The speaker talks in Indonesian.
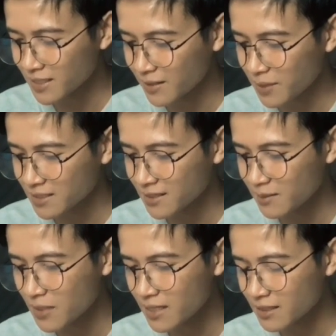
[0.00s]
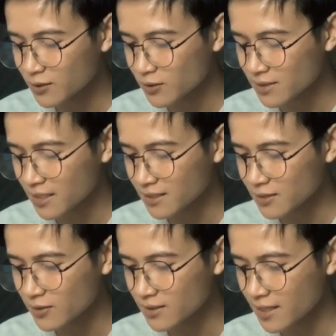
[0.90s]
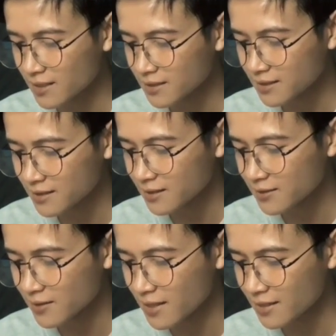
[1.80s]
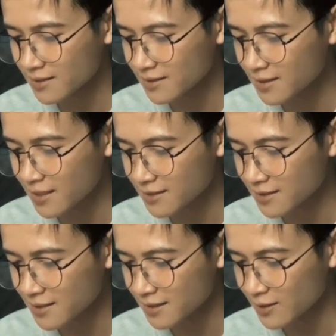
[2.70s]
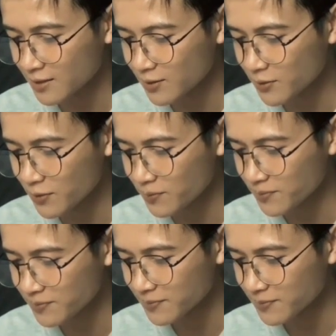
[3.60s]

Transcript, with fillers: bikin efek jerah baik itu sanksi sosial dan juga sanksi hukum